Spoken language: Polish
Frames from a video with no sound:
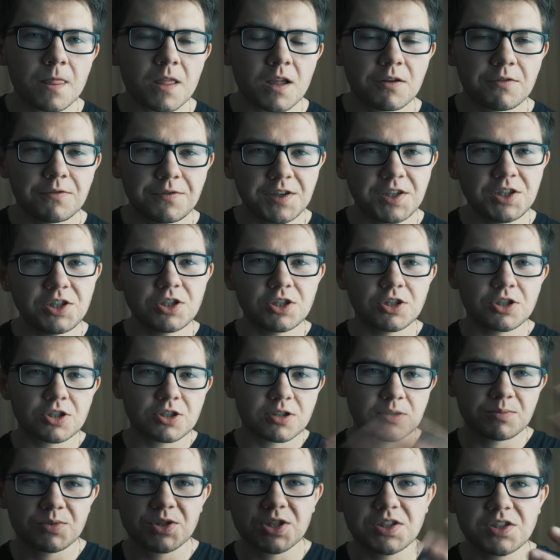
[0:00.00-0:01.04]
widzisz
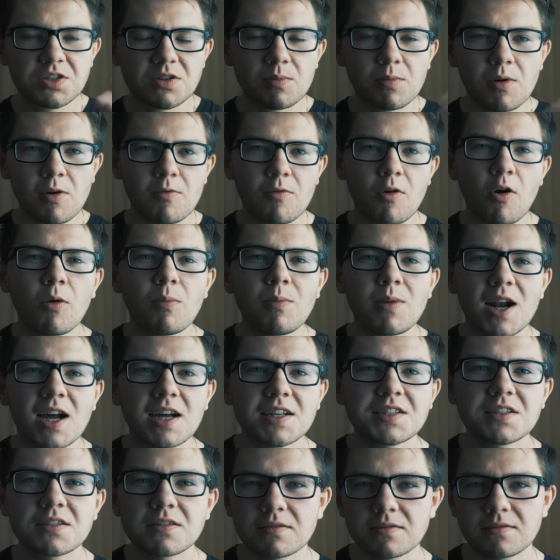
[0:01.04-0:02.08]
przed sobą
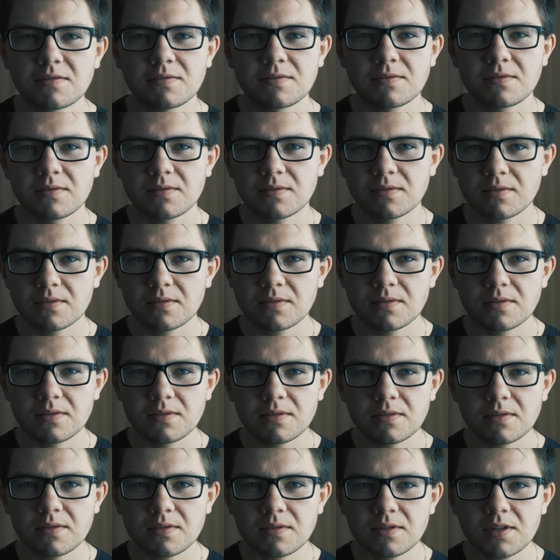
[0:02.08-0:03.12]
obraz
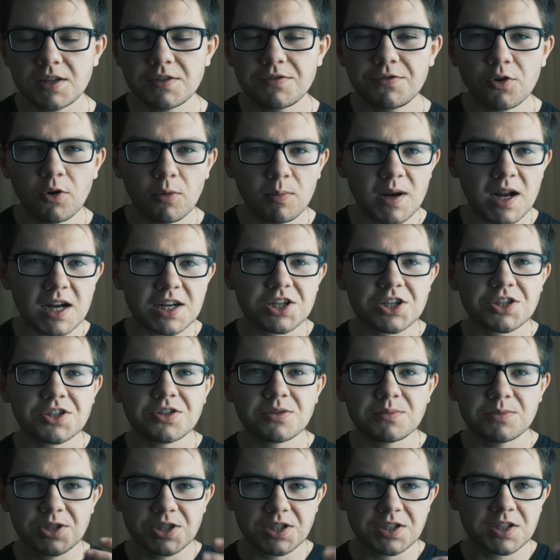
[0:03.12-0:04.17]
i wyobrażasz
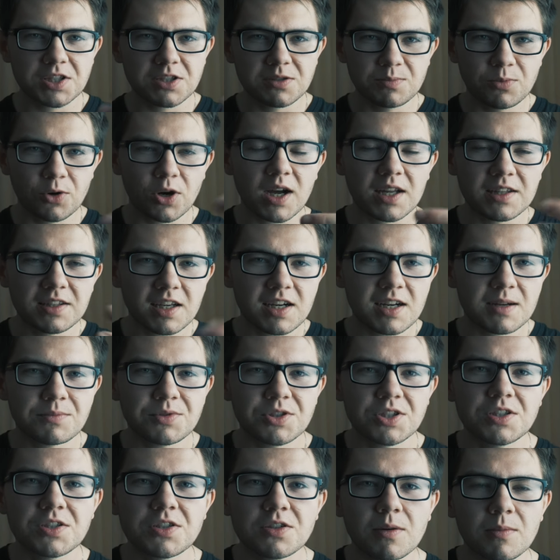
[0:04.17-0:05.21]
sobie, że jesteś bohaterem
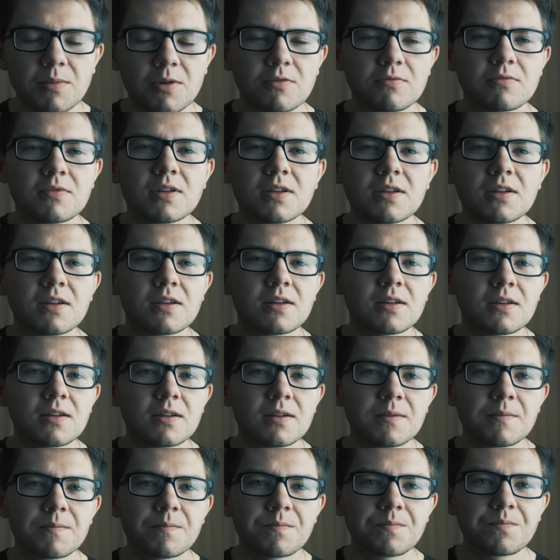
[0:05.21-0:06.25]
przed sobą.
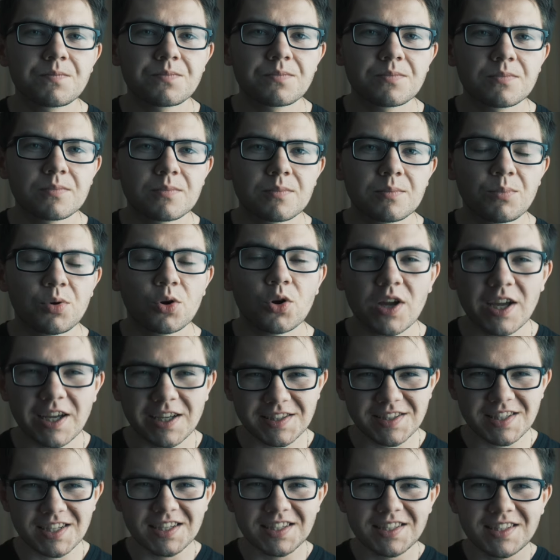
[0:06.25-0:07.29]

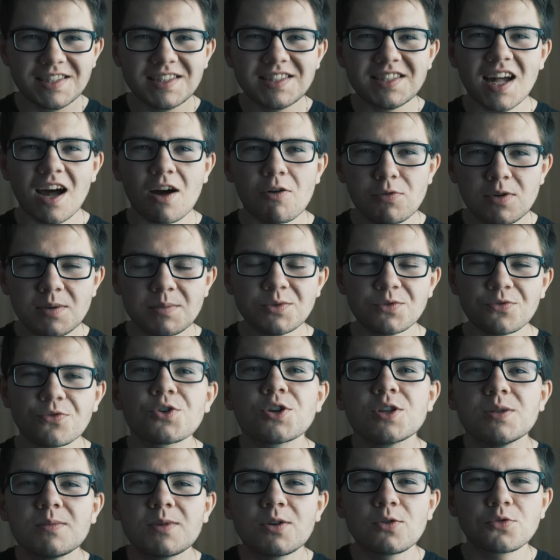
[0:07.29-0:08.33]
Projekcja jest całym
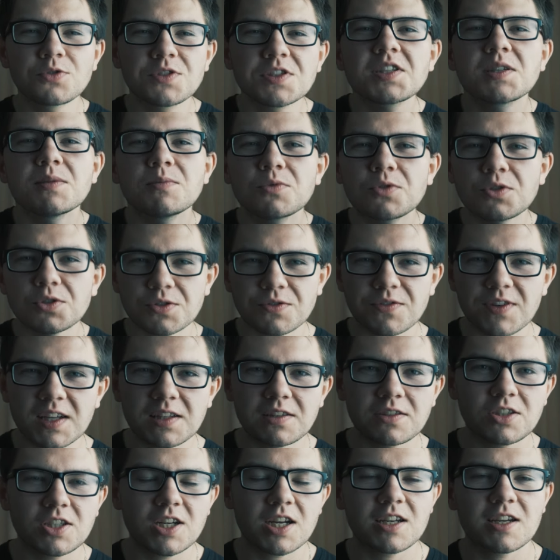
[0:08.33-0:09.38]
Twoim ludzkim
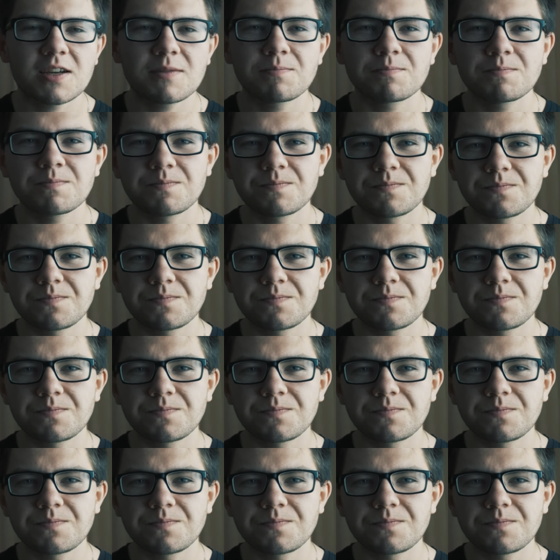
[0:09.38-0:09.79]
doświadczeniem.